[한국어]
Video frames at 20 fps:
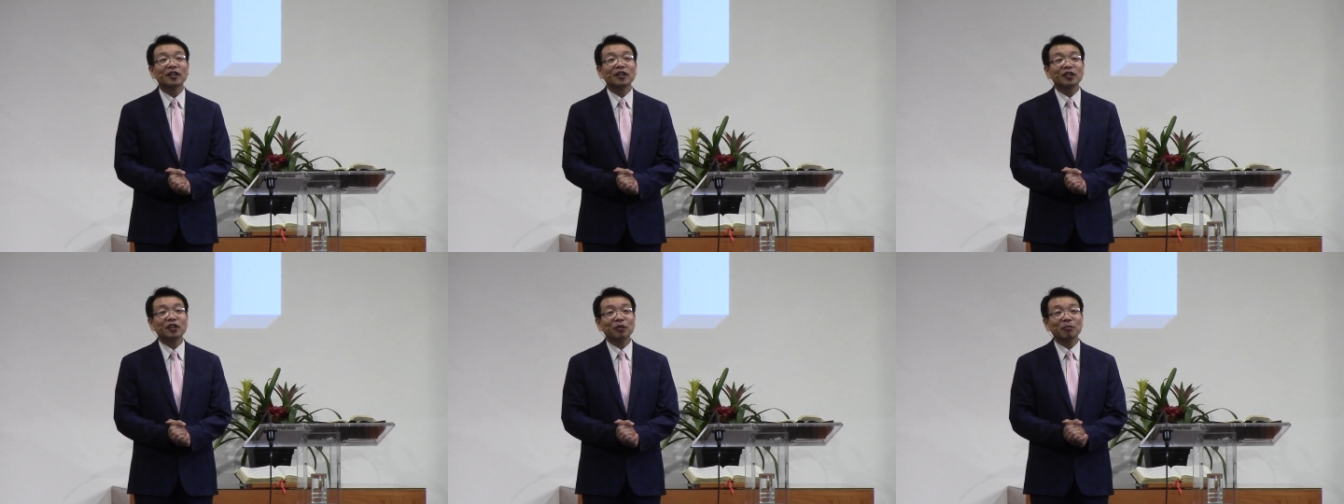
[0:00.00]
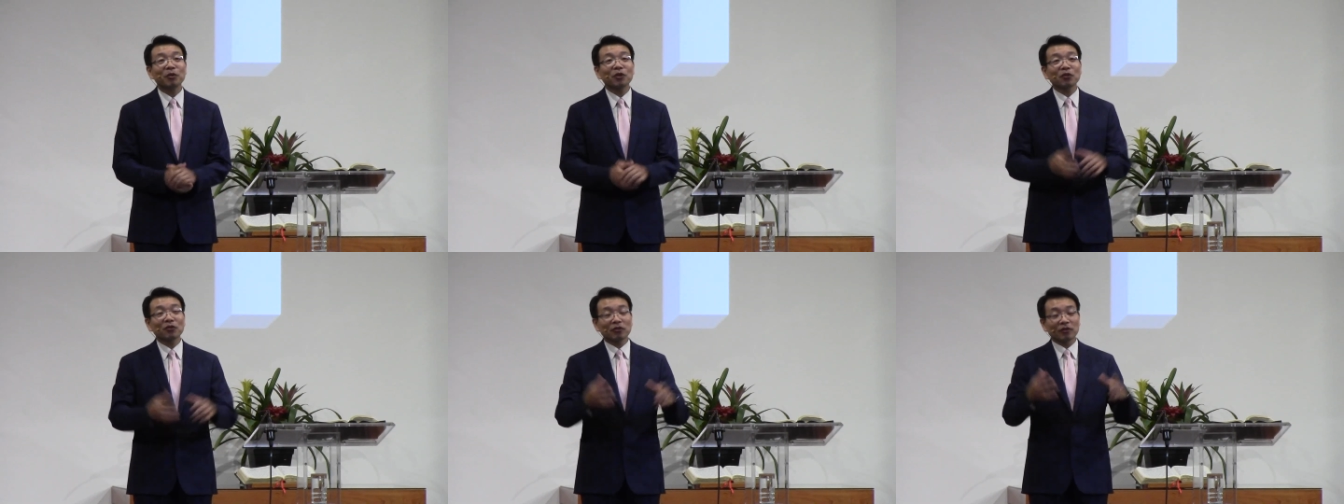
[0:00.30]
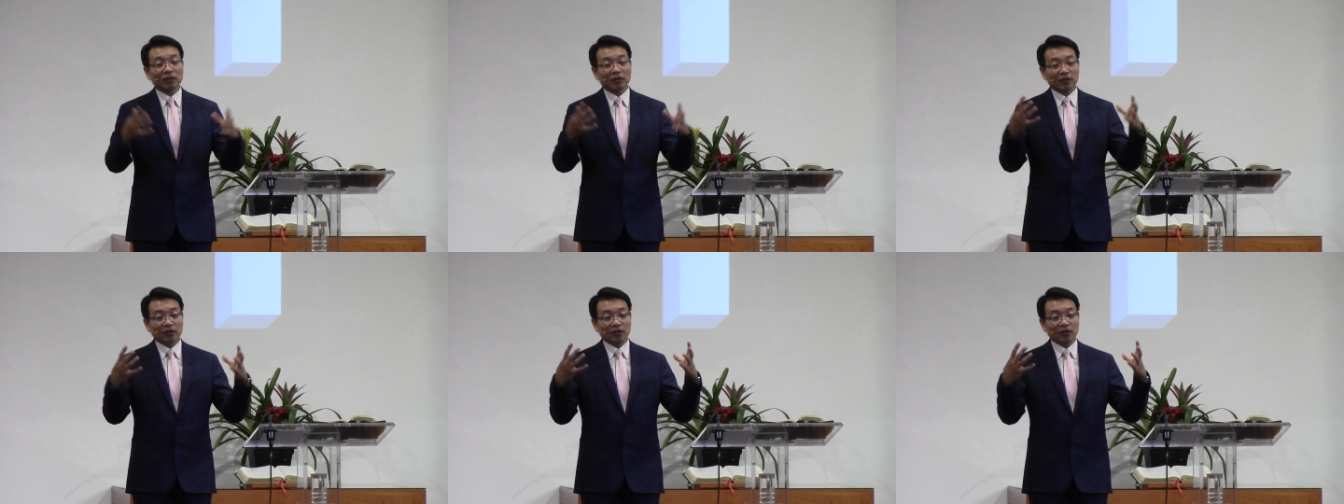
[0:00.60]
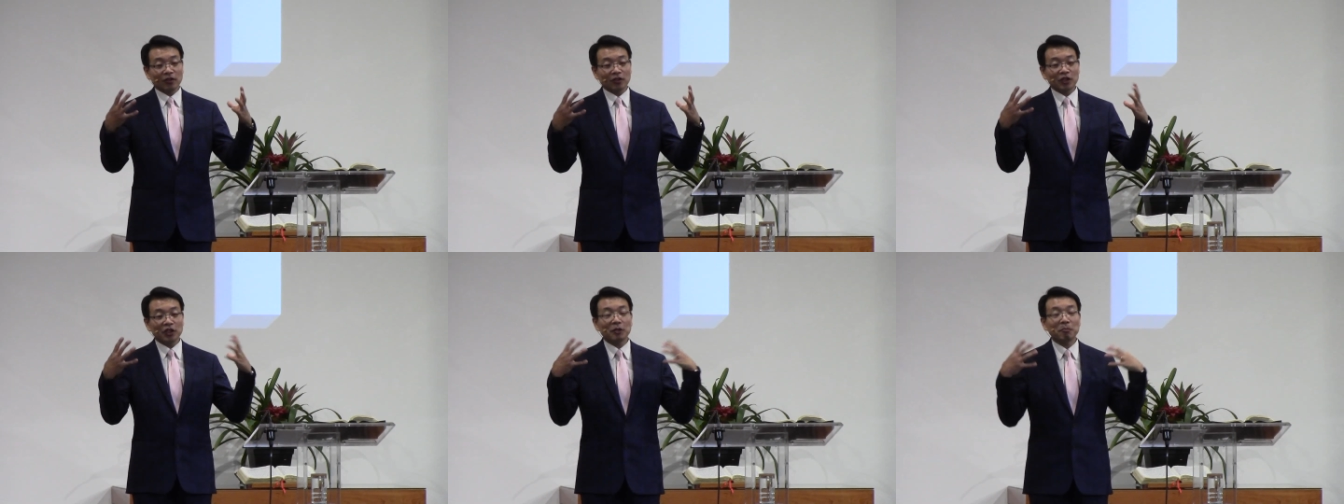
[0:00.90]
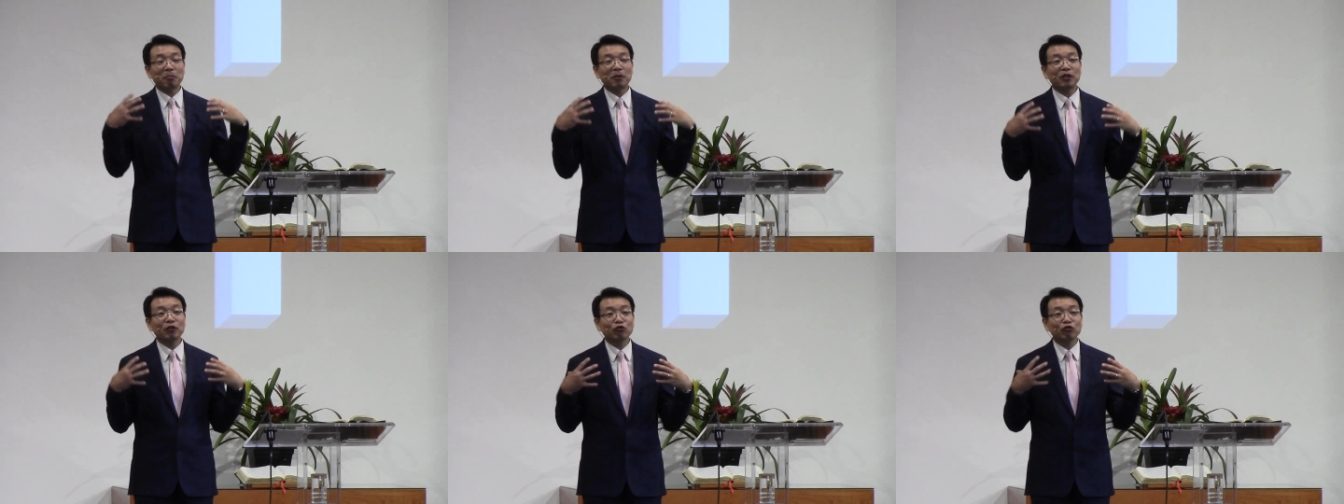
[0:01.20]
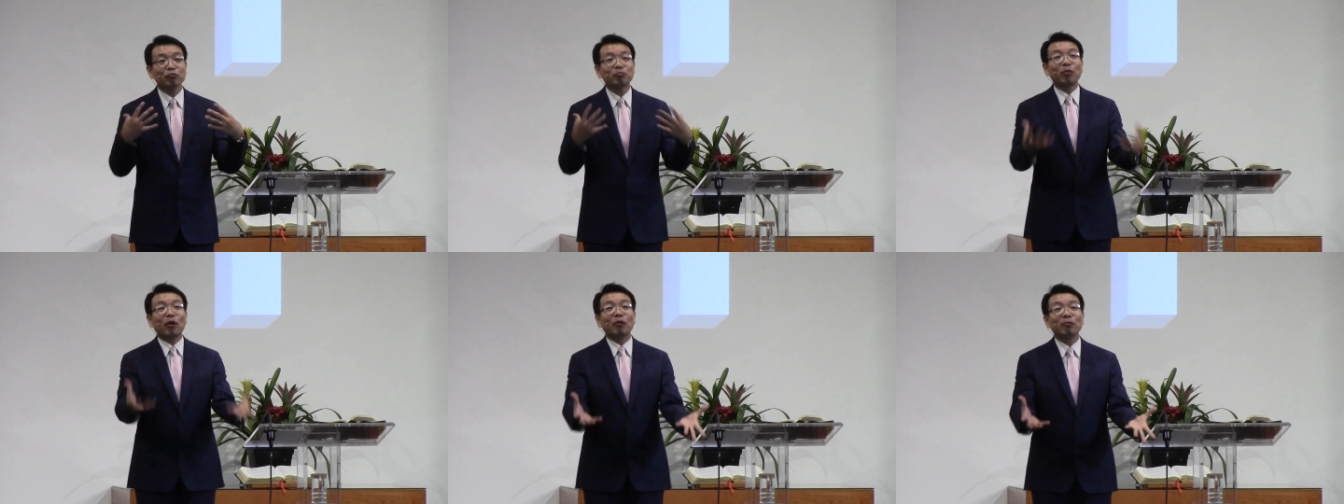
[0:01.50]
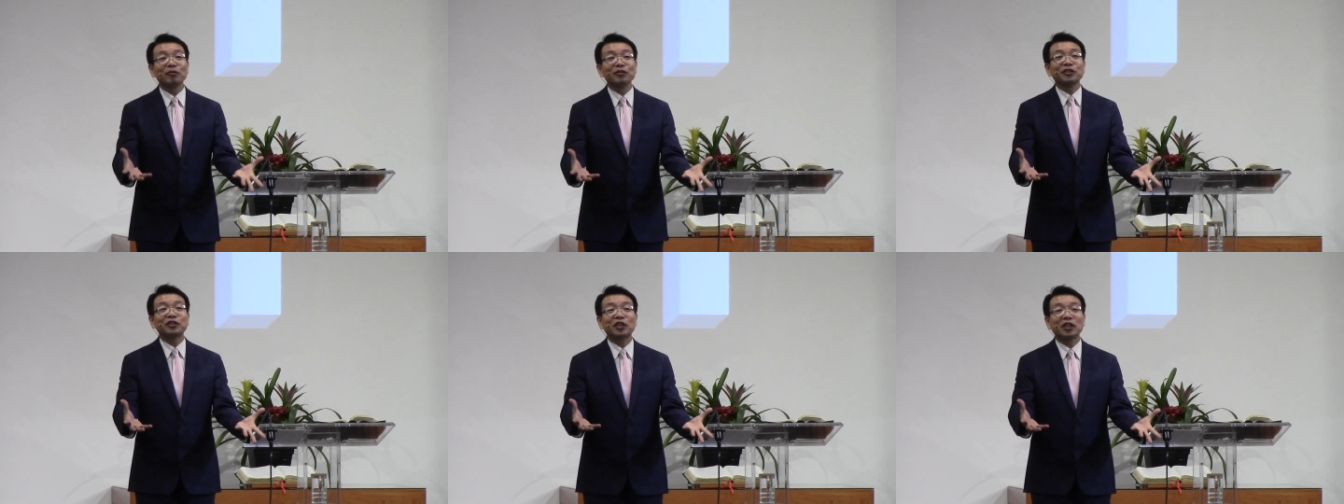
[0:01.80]
그러면 어, 이 미국
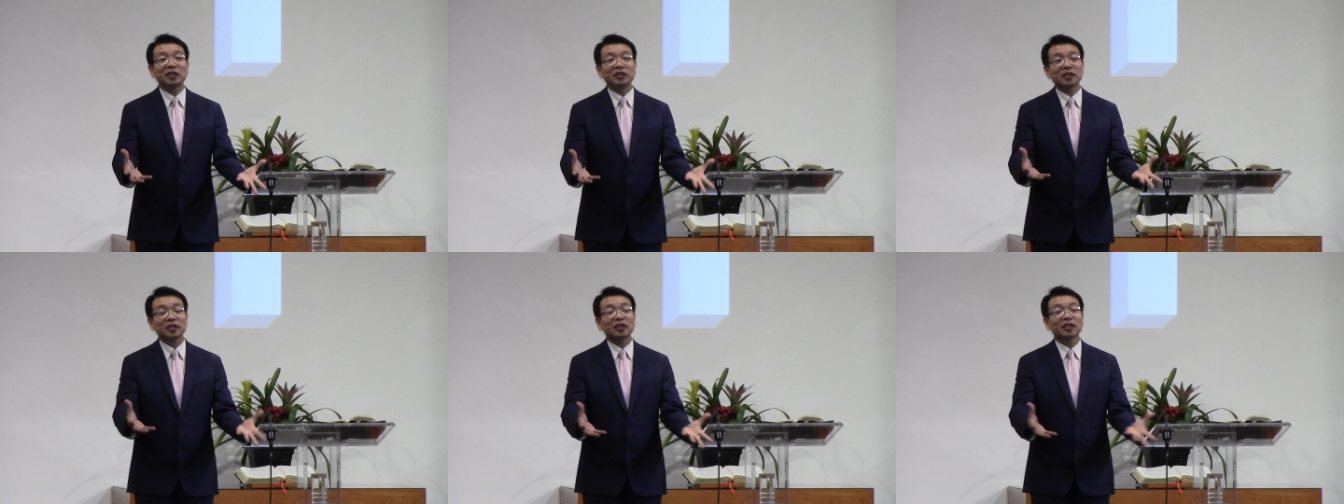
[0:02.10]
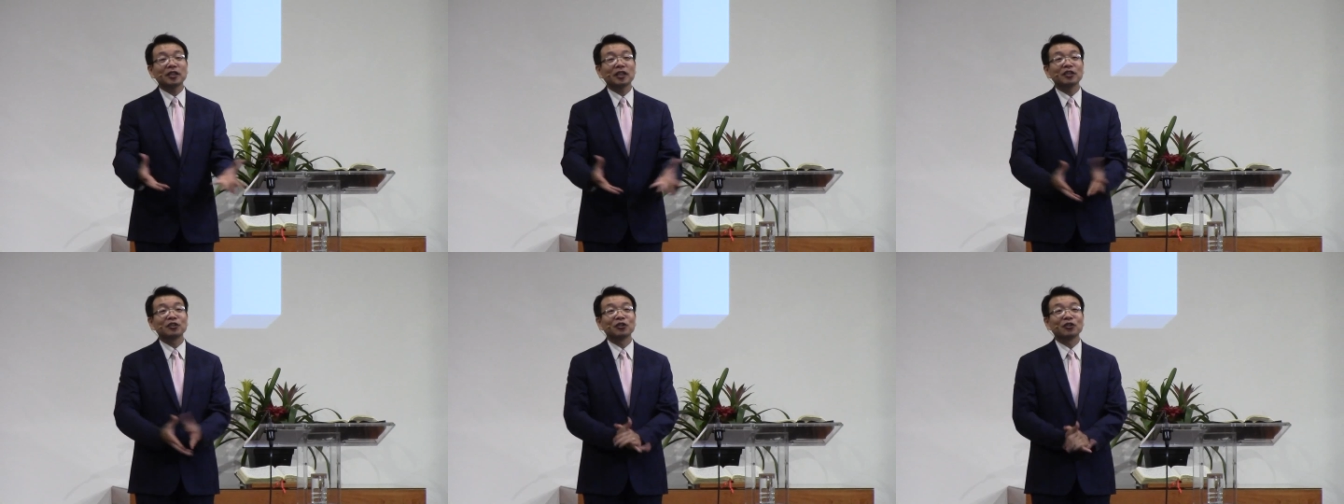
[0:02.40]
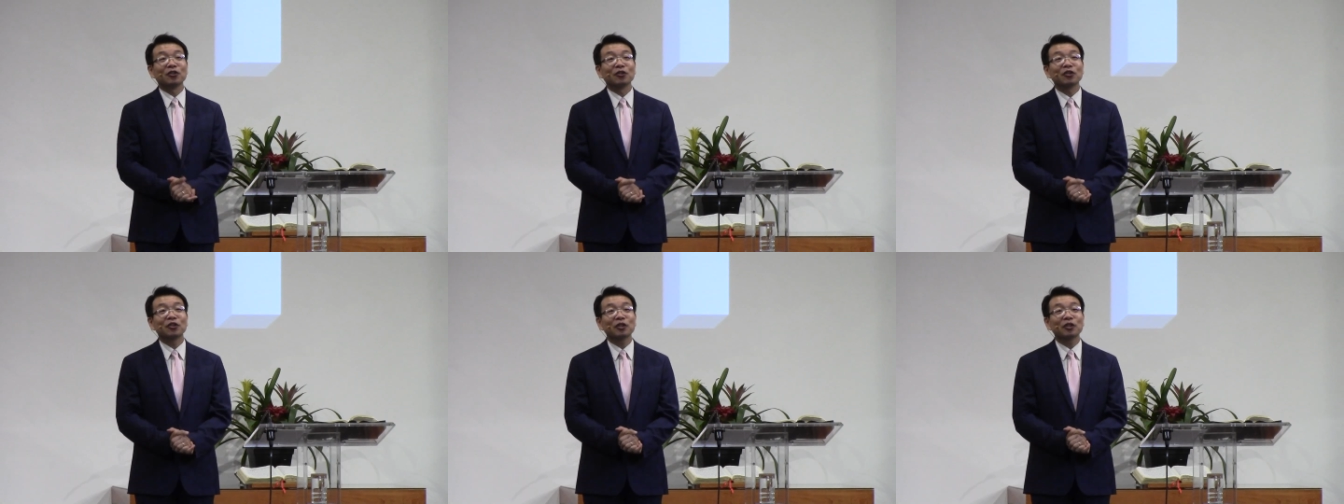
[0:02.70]
법을 제시를 하죠.